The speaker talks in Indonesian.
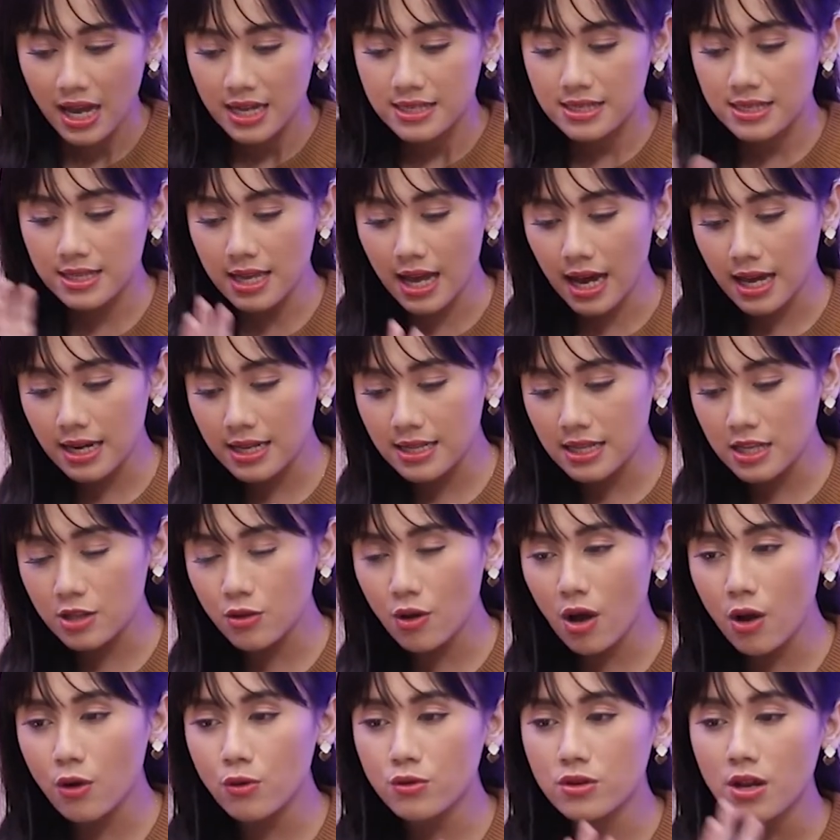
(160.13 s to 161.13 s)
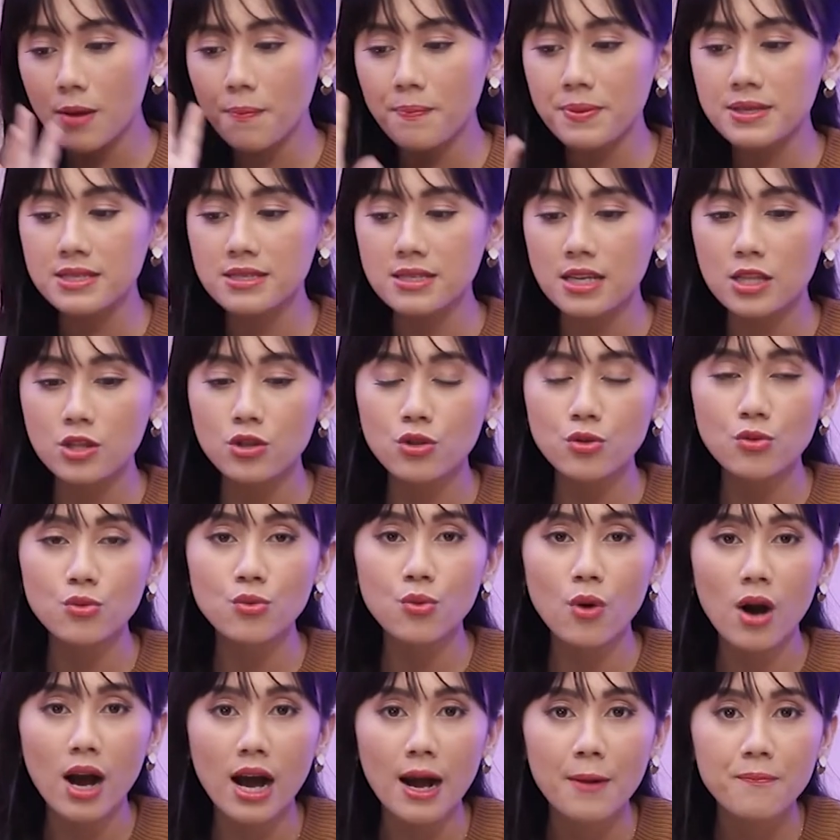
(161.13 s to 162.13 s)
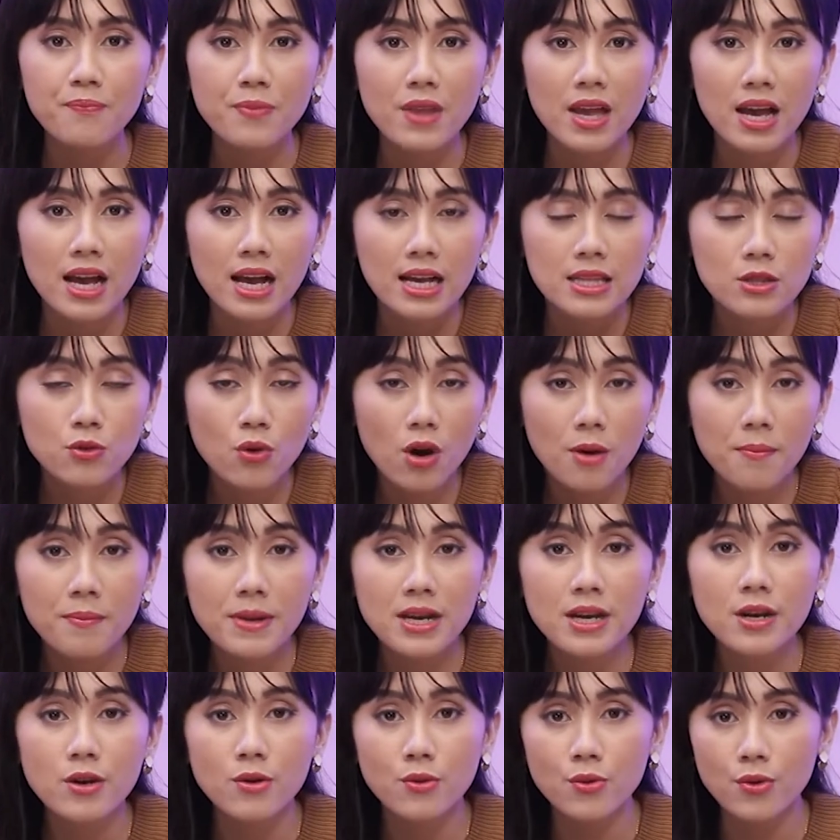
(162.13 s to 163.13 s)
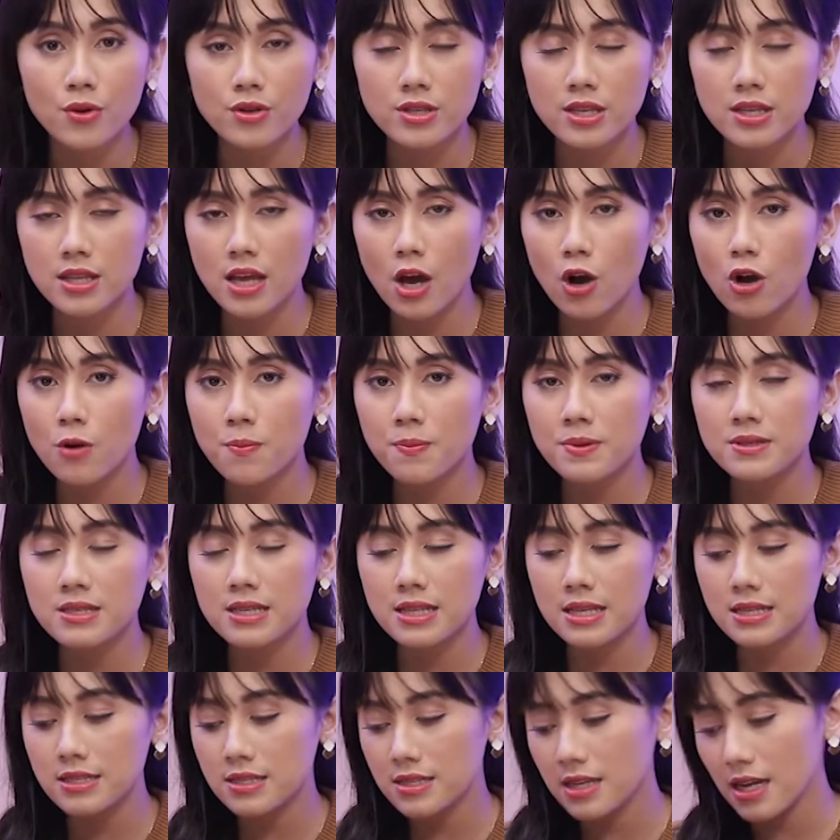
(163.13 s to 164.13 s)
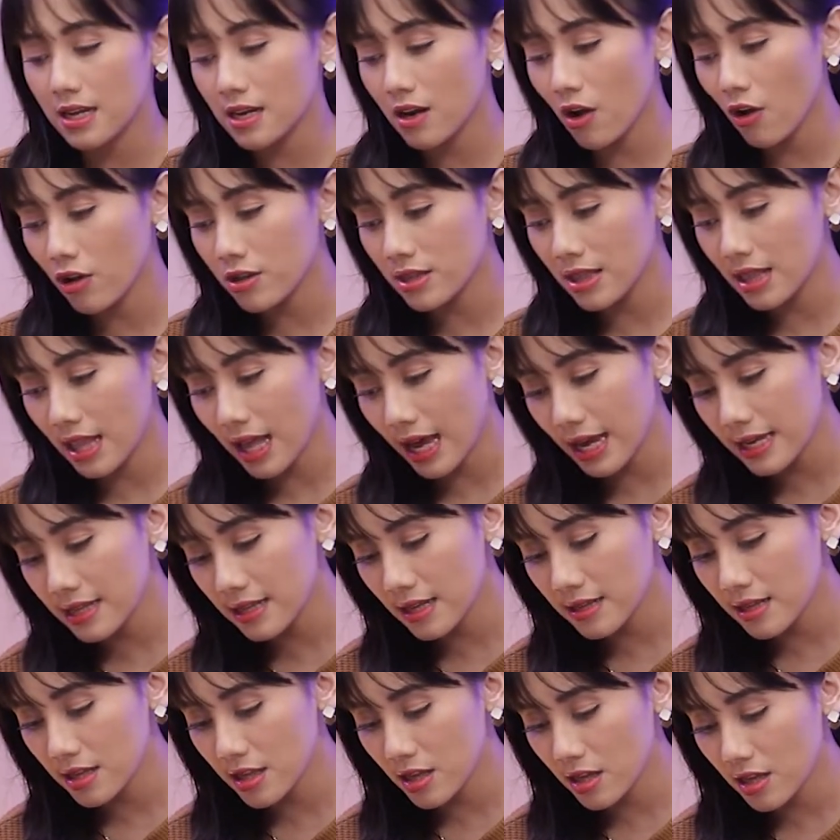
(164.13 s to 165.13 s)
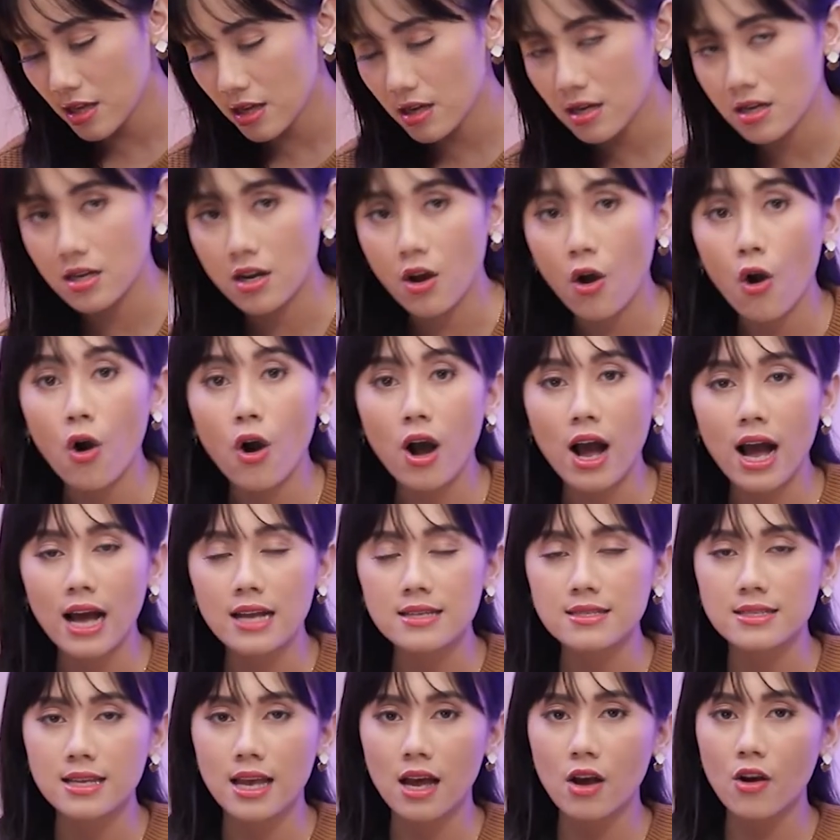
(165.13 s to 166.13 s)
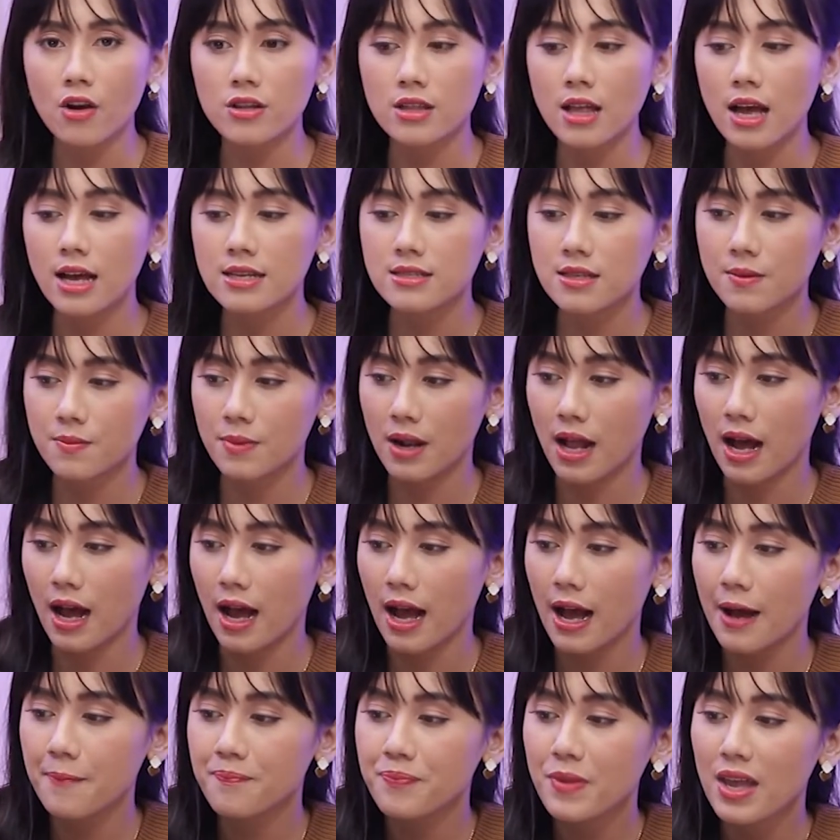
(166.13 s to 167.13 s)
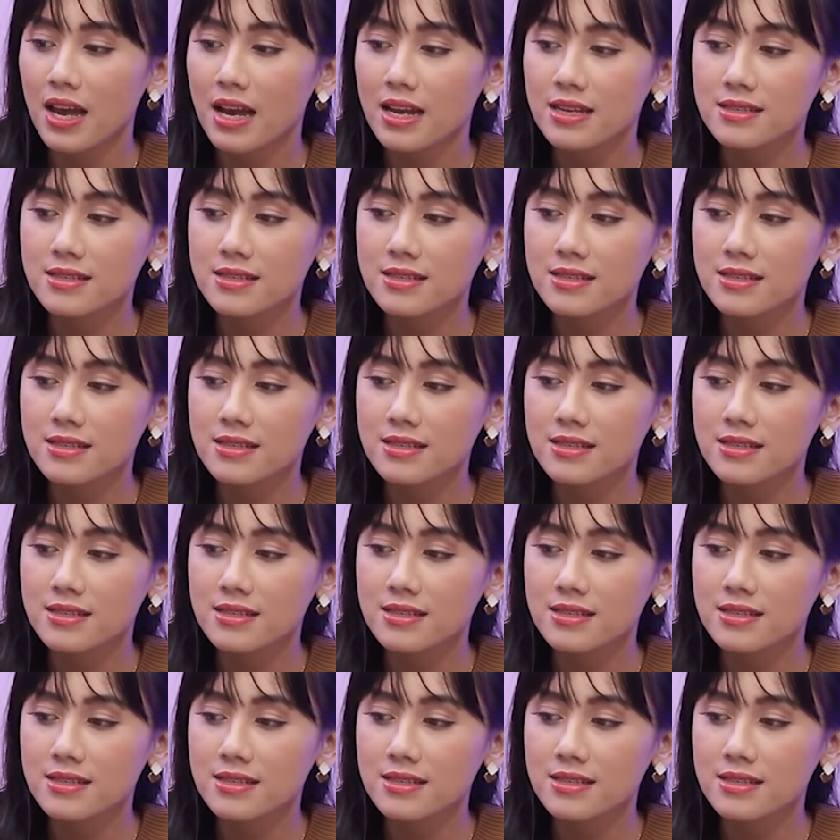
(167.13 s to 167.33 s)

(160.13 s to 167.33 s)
Jadi hari ini tuh aku udah pesen dua dua menu. Jadi aku pesennya secara online ada di uh, Kokas ya, Kota Kasablanka.